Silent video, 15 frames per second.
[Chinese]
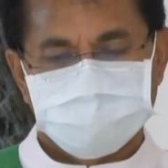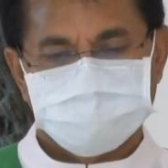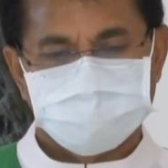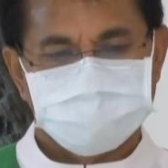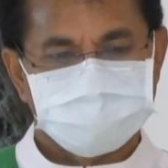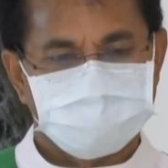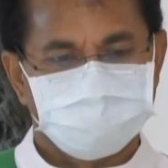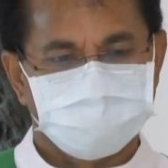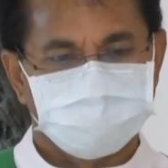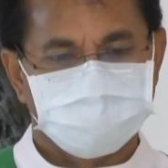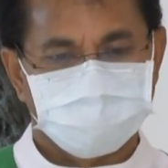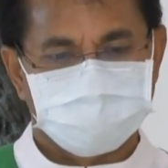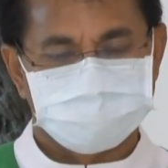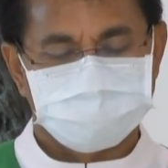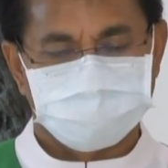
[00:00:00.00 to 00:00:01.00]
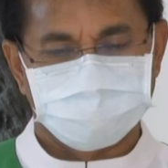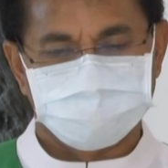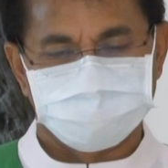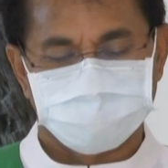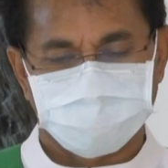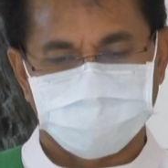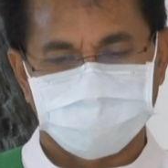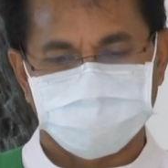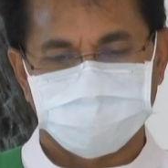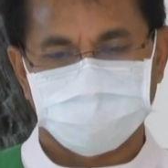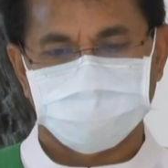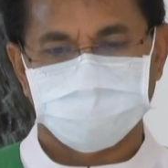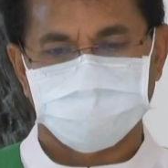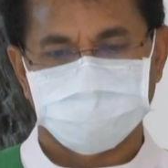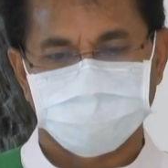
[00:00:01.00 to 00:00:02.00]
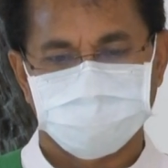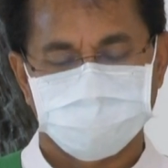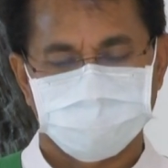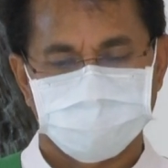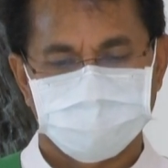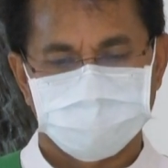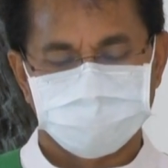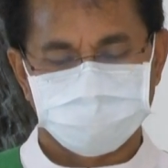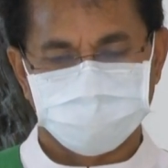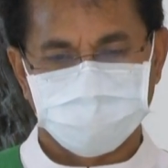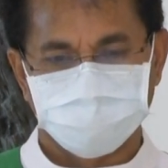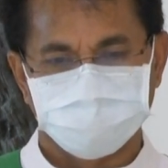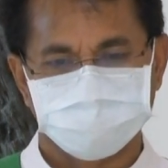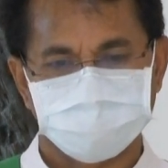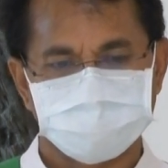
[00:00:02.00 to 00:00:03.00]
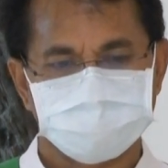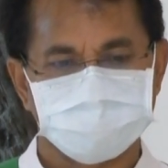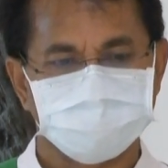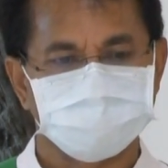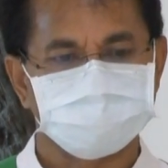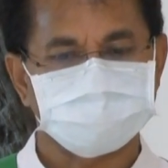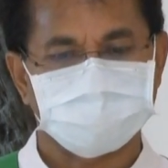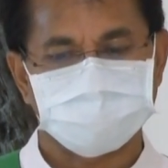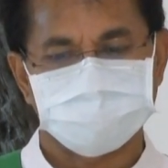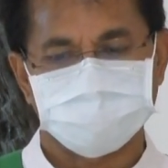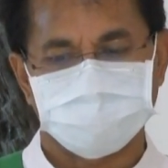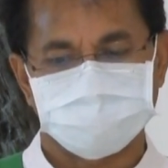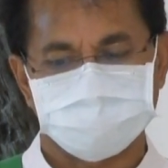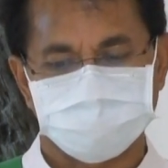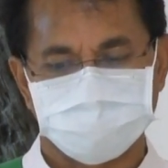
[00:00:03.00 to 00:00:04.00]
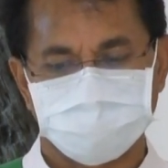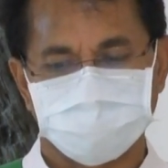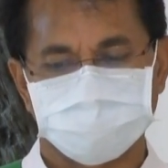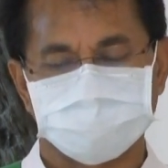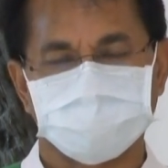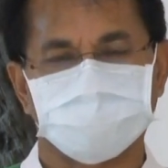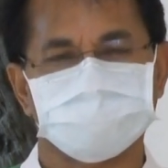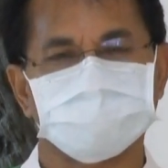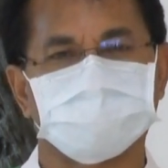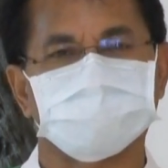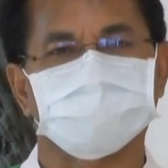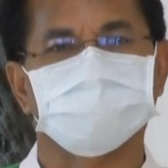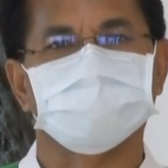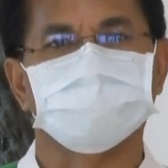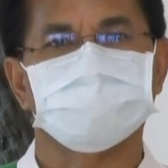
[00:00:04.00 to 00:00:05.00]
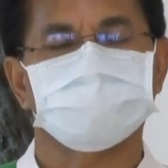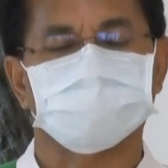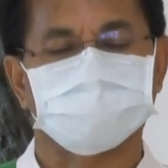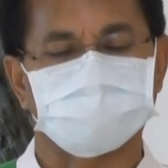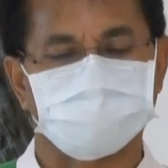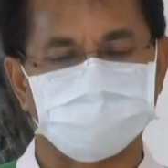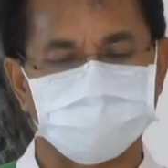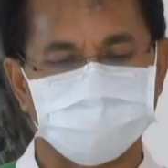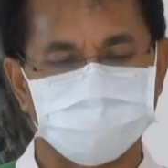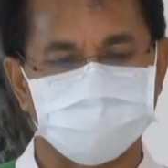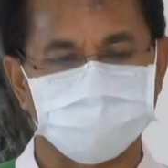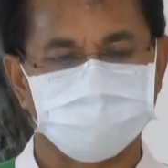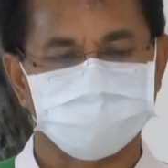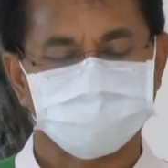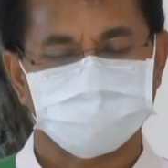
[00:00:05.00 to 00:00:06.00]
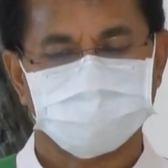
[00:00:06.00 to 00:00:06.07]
现在我们的家人罪，准备我们的心参加今天早上的圣道礼仪。